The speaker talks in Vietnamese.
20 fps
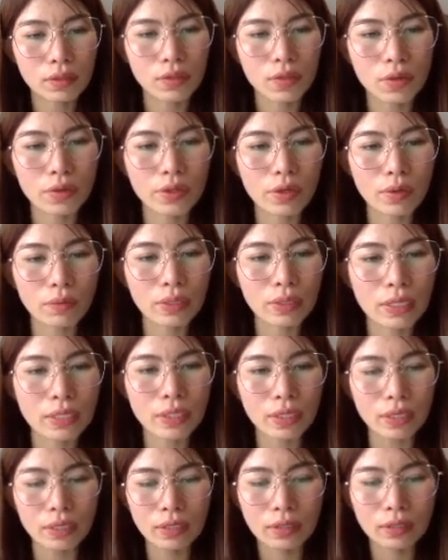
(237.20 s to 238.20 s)
rồi dòng địa
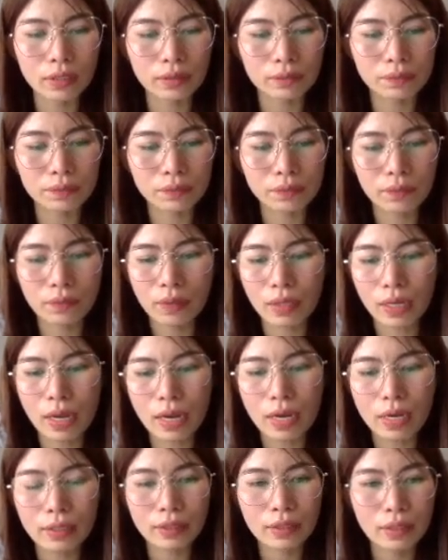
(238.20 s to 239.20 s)
chỉ
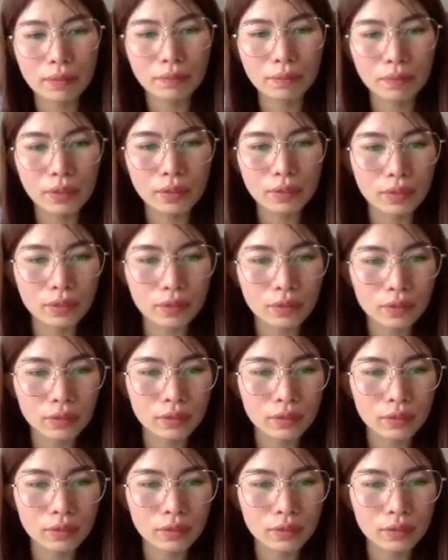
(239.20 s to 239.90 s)
280